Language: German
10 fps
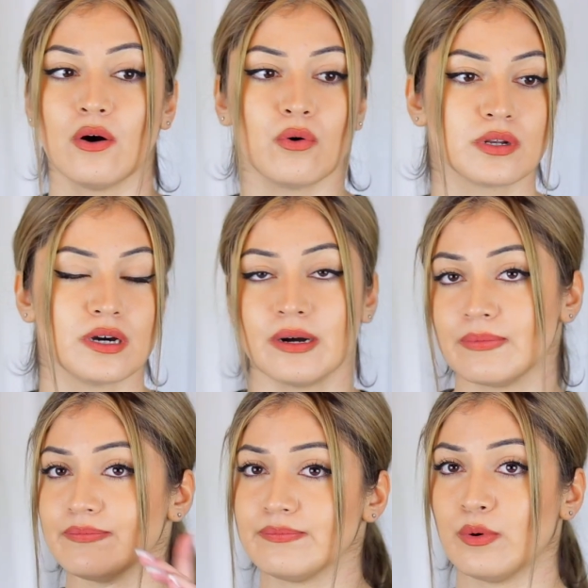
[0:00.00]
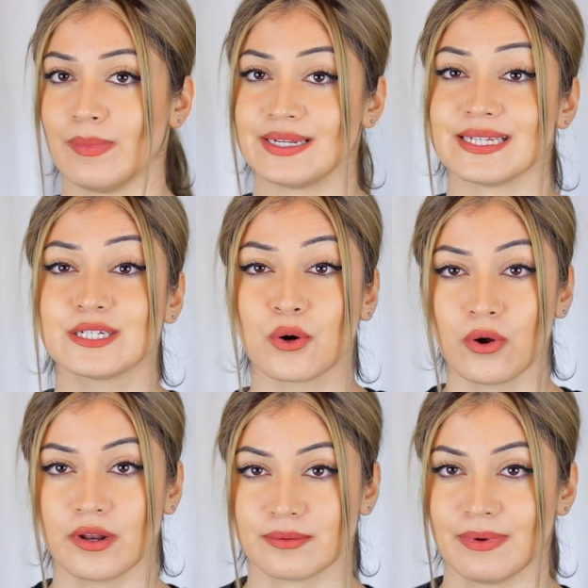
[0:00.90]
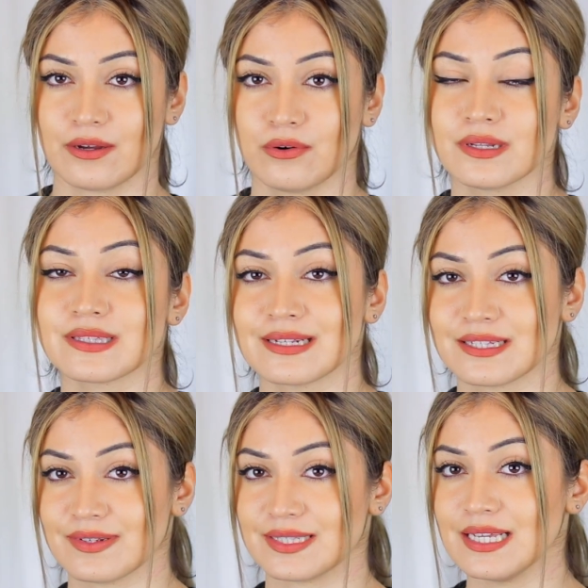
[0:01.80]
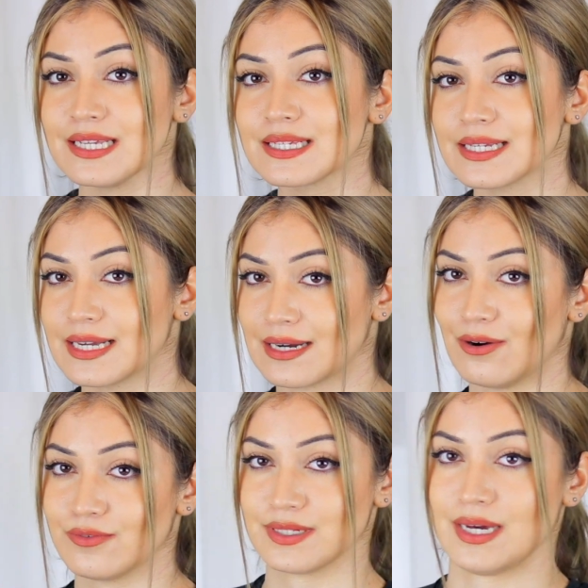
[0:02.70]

oder, Moment, ich hole euch mal kurz das, was ich gekauft